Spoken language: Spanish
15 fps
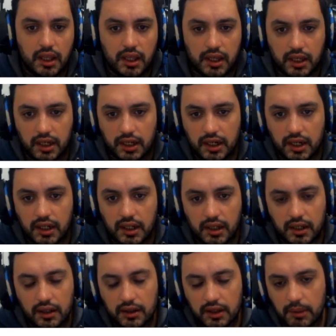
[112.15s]
En
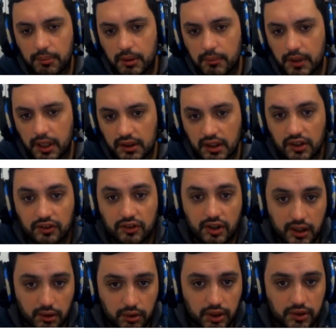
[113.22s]
general, Depin 20
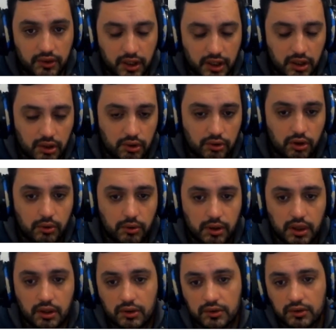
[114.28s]
ya lo he traído en otros
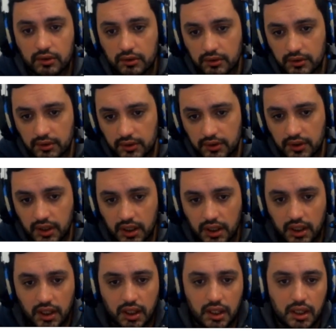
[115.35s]
videos,
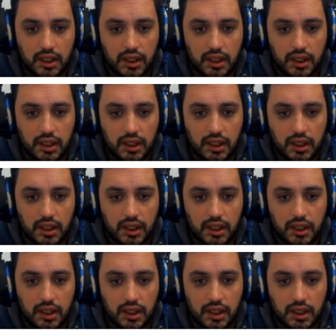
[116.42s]
¿sí?